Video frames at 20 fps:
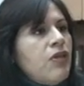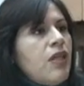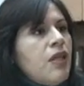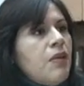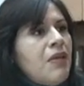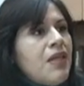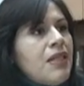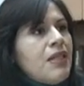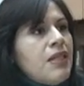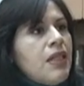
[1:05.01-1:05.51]

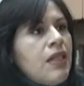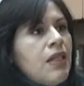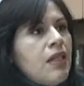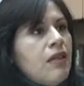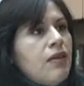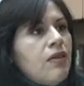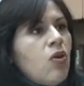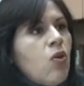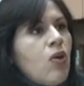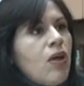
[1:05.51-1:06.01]
De verse
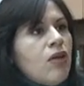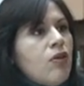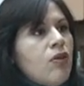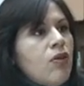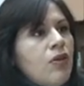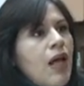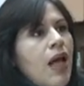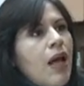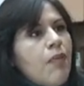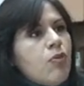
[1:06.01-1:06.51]

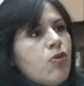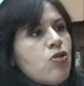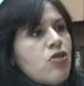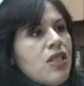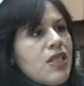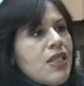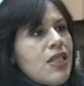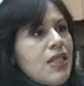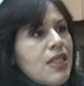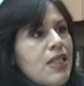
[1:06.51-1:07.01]
cuando ambos
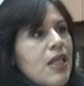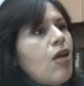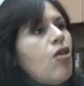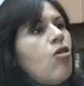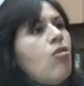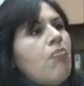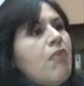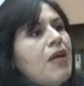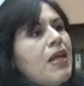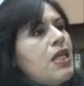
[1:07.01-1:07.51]
necesitan
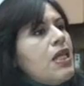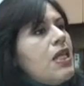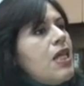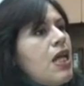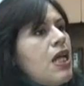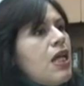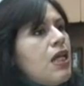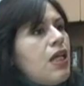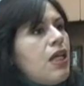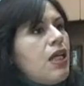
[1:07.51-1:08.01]

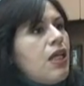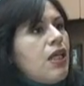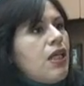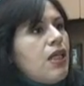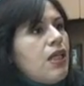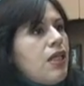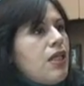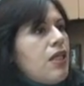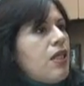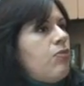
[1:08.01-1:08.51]
compañía
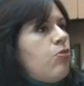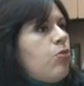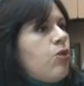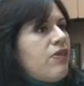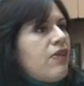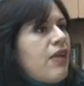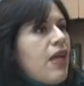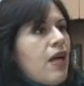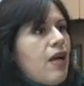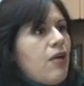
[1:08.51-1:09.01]
y
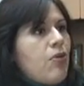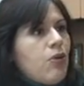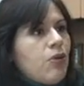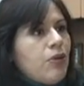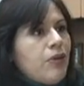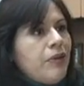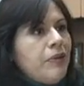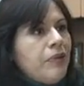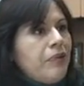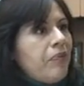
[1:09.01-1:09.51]
pues se
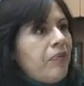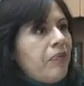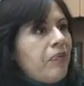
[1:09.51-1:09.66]
acabó, ¿no?